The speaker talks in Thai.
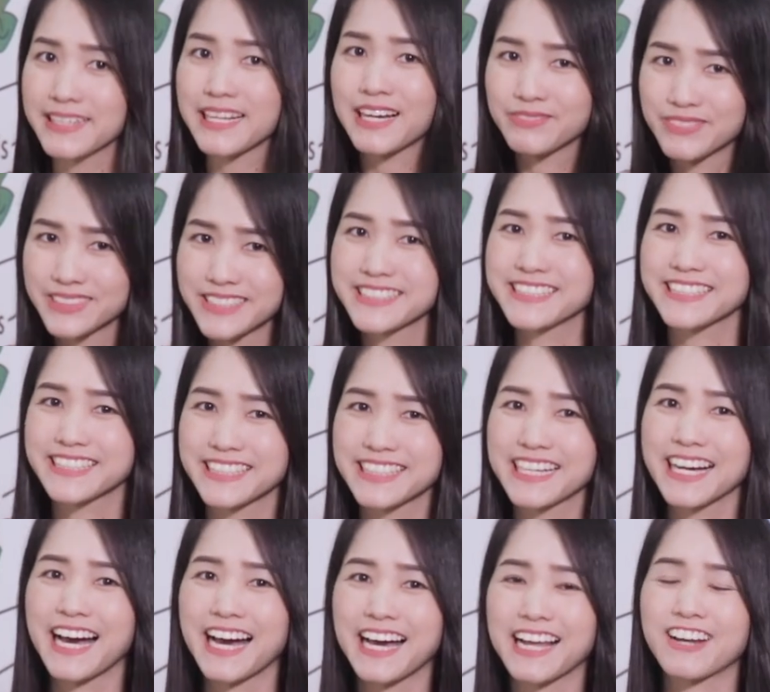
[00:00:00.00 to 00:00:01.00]
นยำจริ
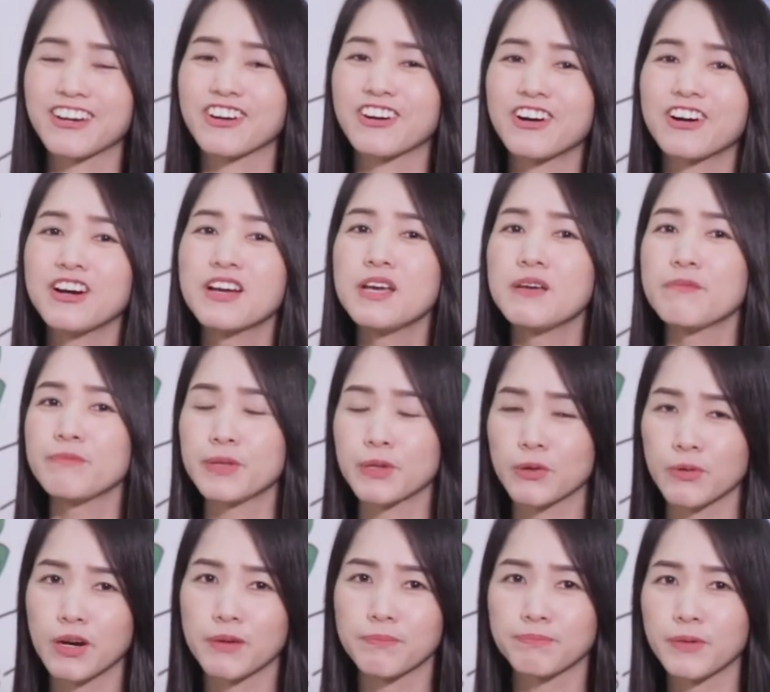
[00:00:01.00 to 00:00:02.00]
งๆค่ะแล้วก็มี
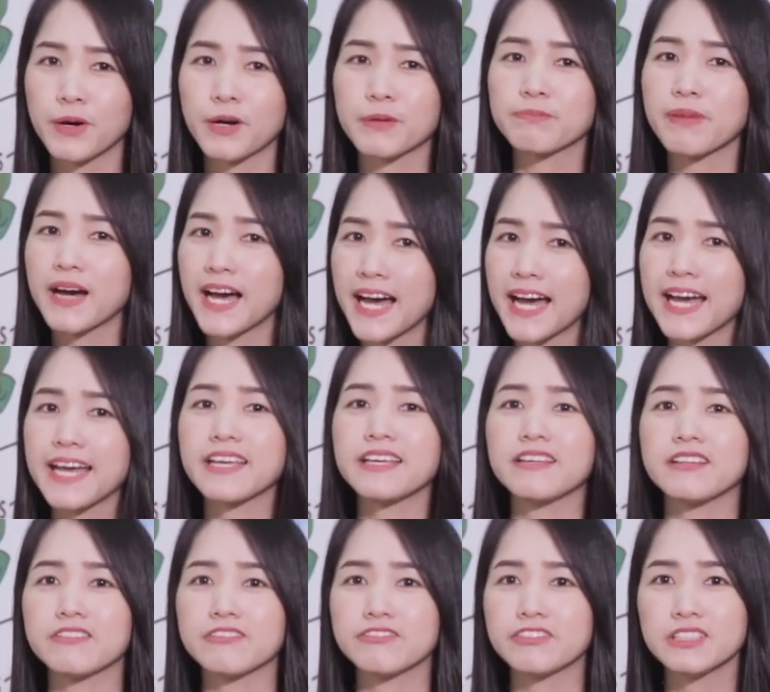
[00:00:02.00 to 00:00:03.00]
ความปลอดภัย
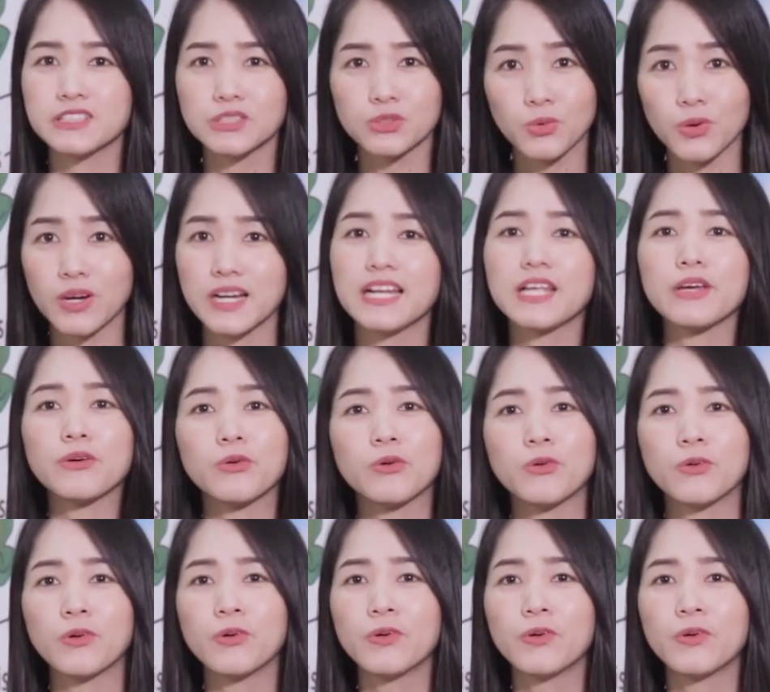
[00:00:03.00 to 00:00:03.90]
ฟื้นตัวเร็ว